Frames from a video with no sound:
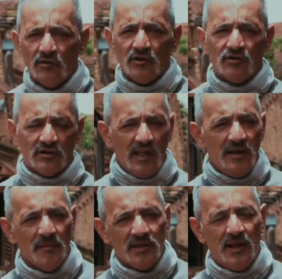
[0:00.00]
Então você tem que
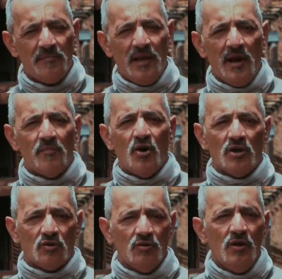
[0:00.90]
manter bem a
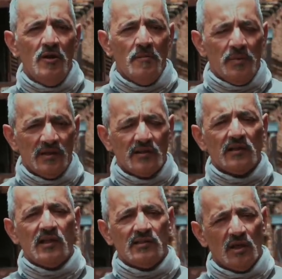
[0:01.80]
moto, prestar
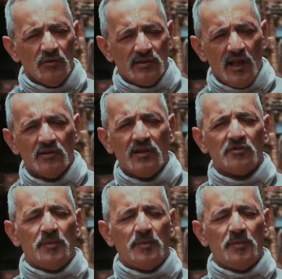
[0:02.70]
atenção no estado das